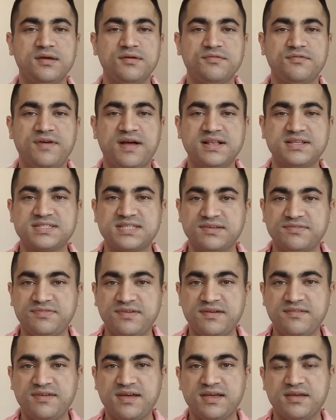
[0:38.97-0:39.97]

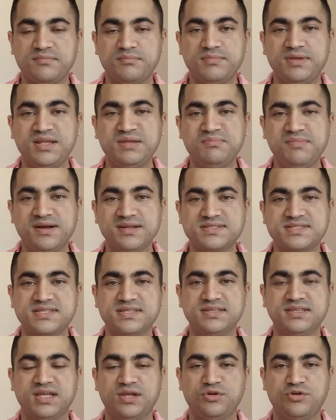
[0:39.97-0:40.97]
Felsefe ve bilim
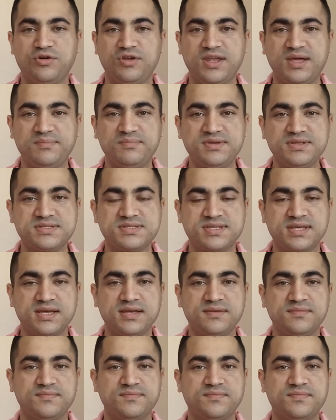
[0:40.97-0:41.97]
açısından önemi
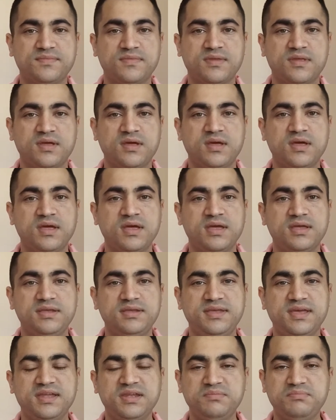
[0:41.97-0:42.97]
ise
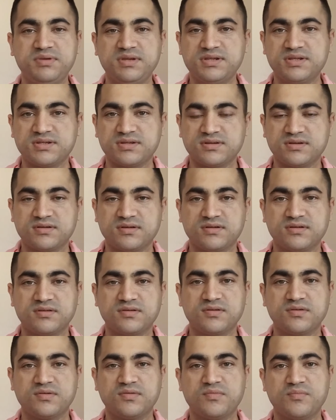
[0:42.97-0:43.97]
yeni bir
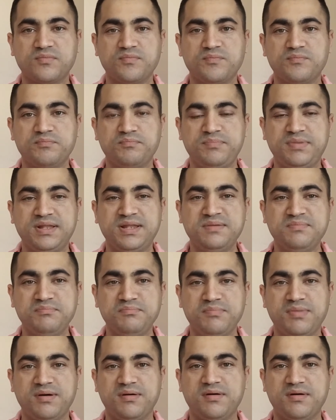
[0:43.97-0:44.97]

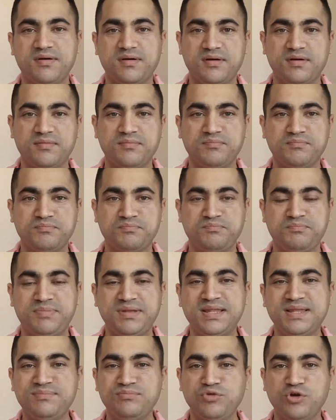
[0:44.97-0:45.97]
bilim
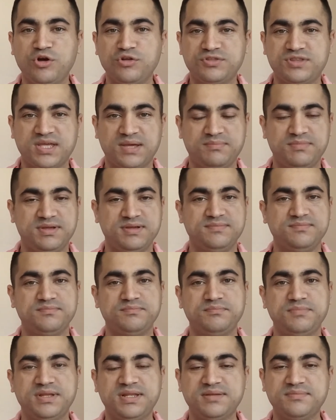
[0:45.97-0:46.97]
bilim yöntemi,
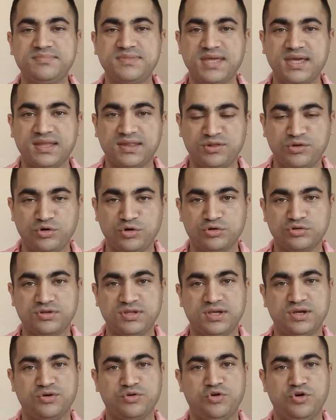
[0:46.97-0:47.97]
bilim tekniği
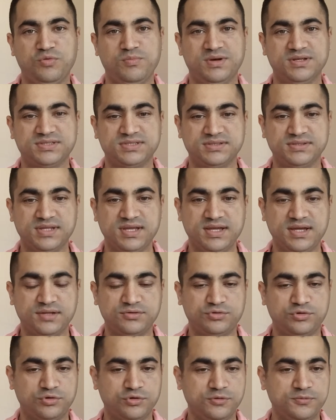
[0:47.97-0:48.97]
ortaya koymasında
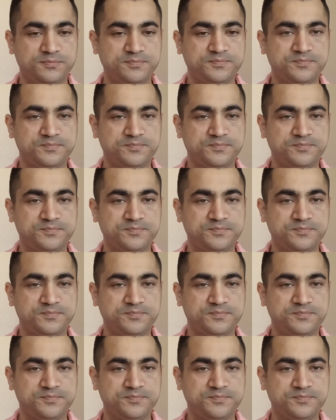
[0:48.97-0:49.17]
yatıyor.